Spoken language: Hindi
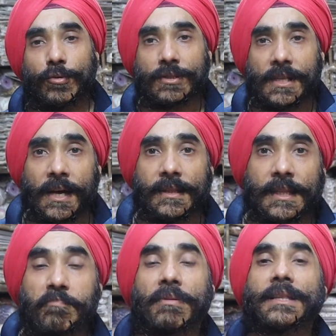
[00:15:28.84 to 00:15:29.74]
हिंदुस्तान
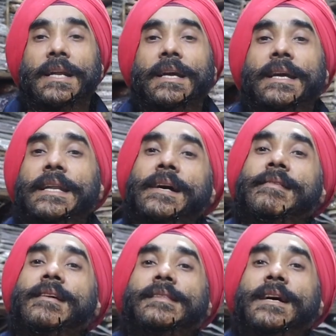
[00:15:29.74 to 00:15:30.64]
तब तक तरक्की नहीं कर
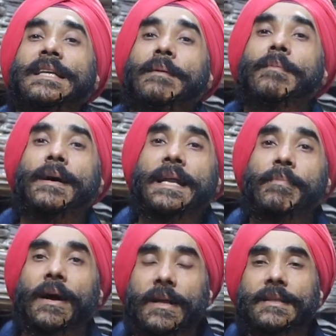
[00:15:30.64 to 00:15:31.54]
सकता जब हमारे
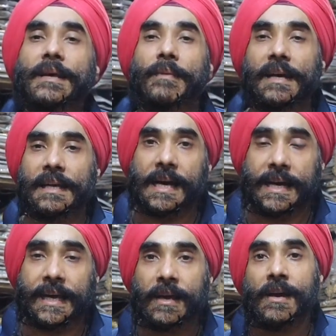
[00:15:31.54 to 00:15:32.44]
भारत की
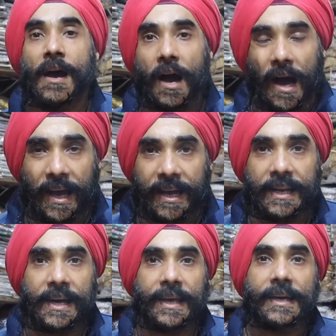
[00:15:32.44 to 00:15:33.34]
महिलाएं हम्म। आगे
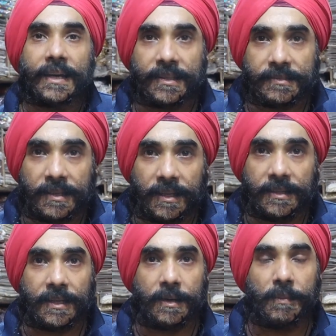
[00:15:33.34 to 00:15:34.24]
ना आए कंधे से
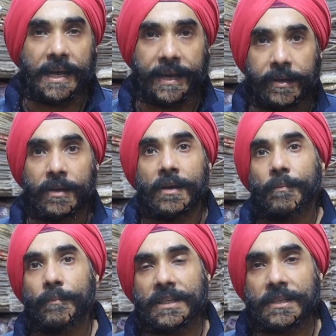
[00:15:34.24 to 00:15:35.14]
कंधा ना मिलाएं
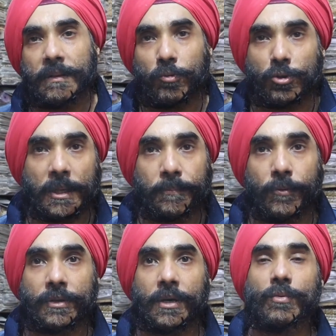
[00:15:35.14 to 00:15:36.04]
मैं बिल्कुल
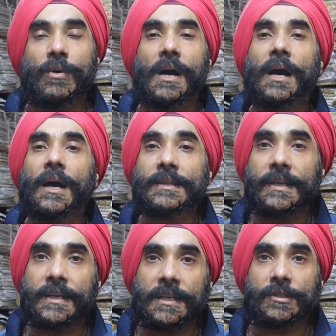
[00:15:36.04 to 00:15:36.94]
सपोर्ट करूंगा हर
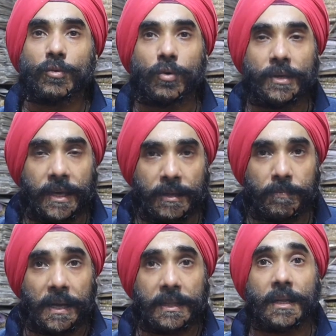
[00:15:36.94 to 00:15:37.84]
तरीके से उनको यही
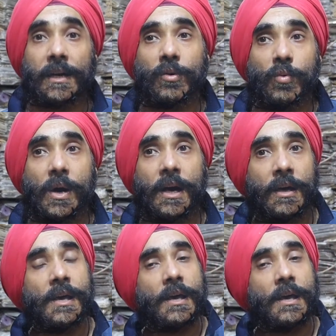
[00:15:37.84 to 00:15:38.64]
प्रार्थना करूंगा